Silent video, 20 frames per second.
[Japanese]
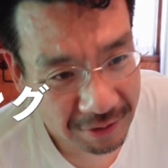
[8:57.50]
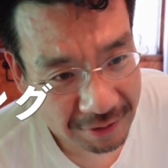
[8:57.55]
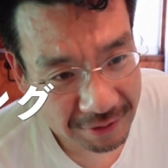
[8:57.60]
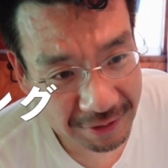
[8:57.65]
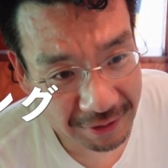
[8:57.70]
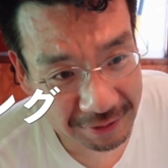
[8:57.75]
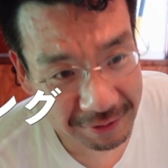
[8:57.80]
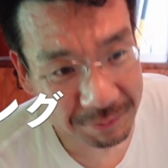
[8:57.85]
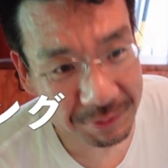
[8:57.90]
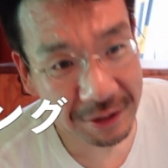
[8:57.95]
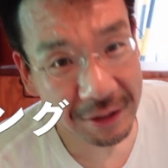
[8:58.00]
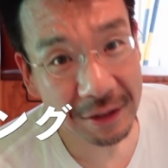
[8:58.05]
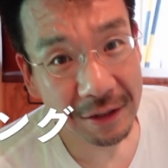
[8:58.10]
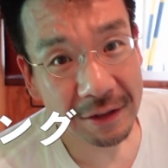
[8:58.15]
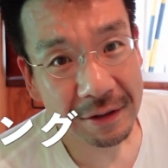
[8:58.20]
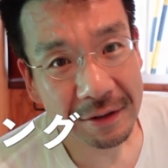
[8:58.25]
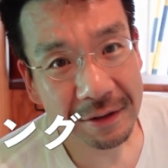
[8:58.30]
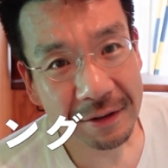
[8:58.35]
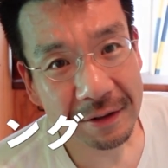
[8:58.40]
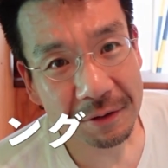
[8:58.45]
やってみて
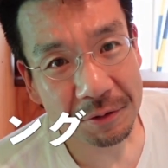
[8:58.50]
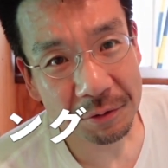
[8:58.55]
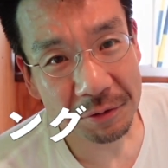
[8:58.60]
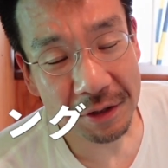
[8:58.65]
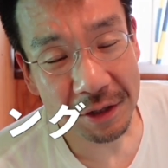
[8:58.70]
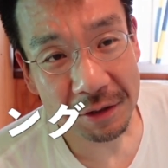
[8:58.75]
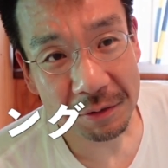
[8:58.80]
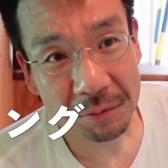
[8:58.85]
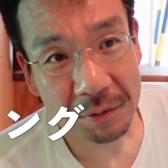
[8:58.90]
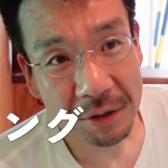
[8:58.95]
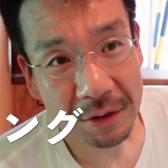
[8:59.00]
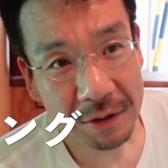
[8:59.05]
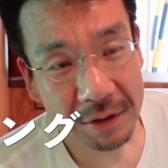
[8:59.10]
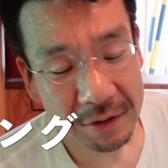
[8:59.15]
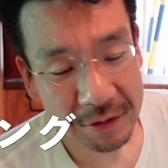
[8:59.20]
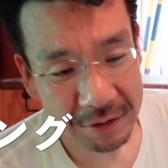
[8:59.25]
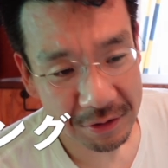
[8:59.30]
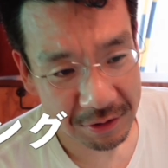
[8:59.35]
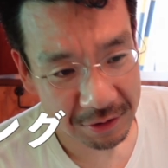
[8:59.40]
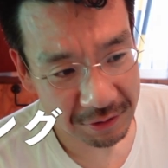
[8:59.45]
あの
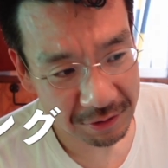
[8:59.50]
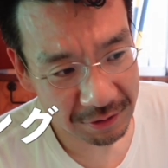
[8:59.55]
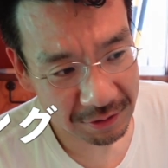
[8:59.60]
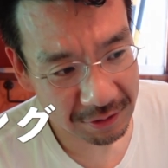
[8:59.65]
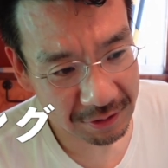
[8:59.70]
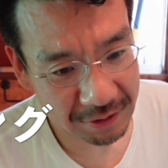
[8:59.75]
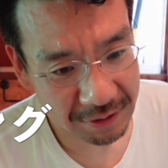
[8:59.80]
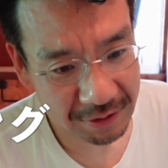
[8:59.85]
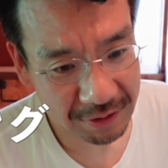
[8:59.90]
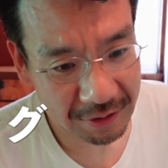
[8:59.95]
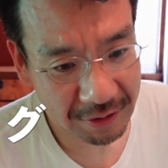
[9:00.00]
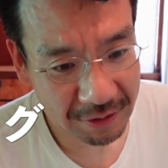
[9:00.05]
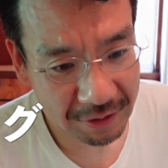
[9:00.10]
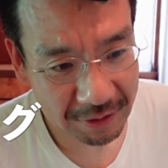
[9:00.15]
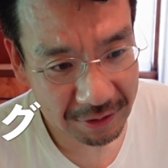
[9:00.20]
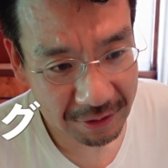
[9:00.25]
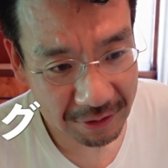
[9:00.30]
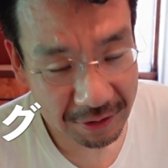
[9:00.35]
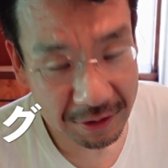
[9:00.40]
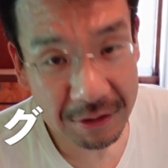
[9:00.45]

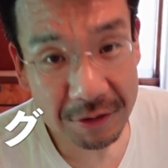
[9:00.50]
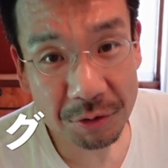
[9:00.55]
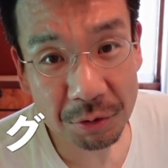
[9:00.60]
えー、